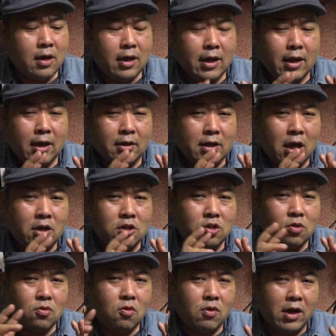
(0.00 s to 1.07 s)
えー、劇
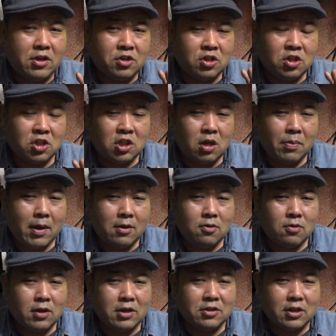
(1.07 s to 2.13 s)
場公開実写版
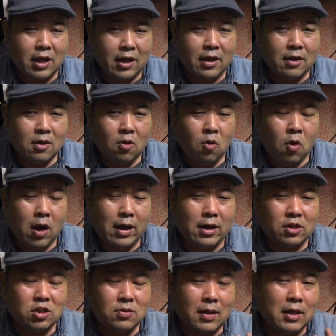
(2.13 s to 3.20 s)
のですね、お
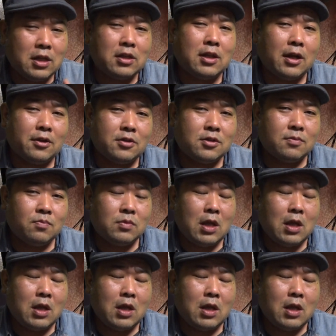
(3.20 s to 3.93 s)
話は出てたんです。